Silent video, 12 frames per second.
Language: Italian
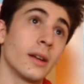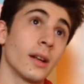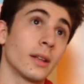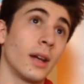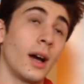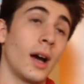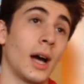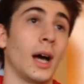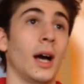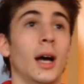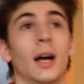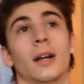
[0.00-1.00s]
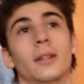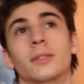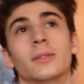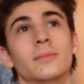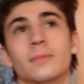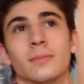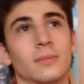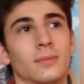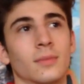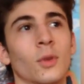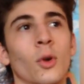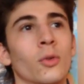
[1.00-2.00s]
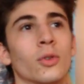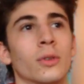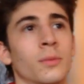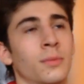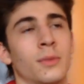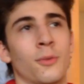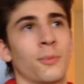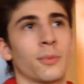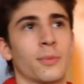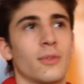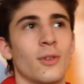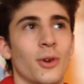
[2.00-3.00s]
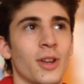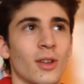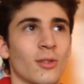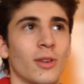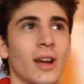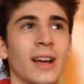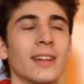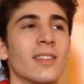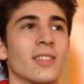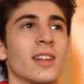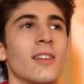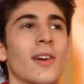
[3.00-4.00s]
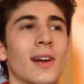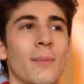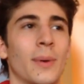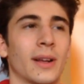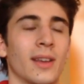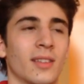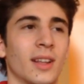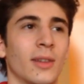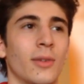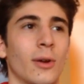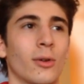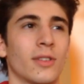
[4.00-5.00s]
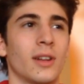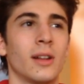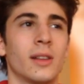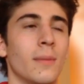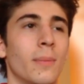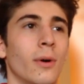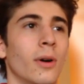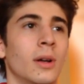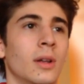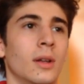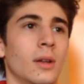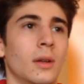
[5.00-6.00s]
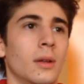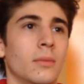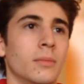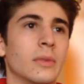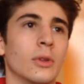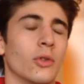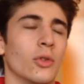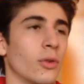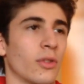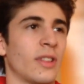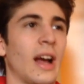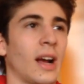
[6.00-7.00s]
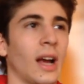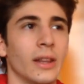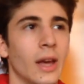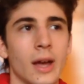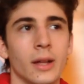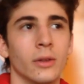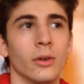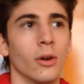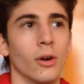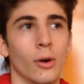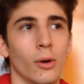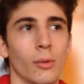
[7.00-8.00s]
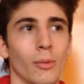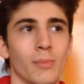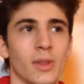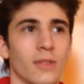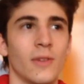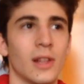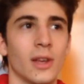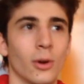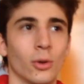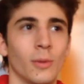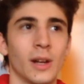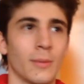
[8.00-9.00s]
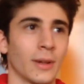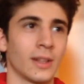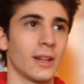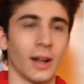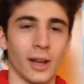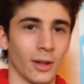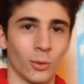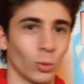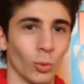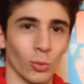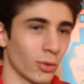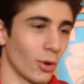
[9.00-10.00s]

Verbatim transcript: in realtà mm, non, non, non riesco neanche a descriverla perché è stata una cosa del tipo no, non sta accadendo, mi sveglierò domani mattina che è tutto un